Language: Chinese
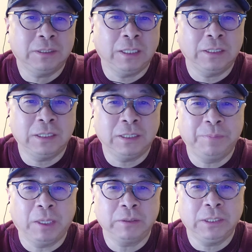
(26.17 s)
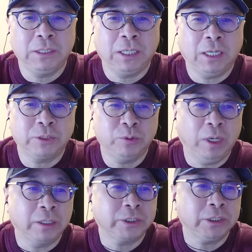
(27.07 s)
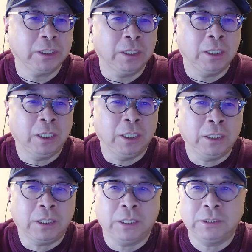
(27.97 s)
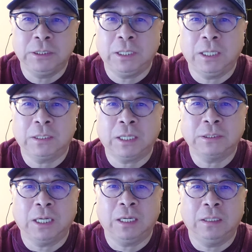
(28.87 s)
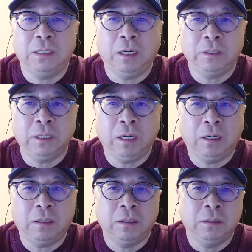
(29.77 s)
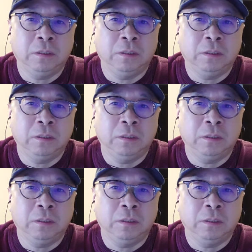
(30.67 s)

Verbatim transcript: 给这个标题呢？哈，主要是给今天大家聊一聊。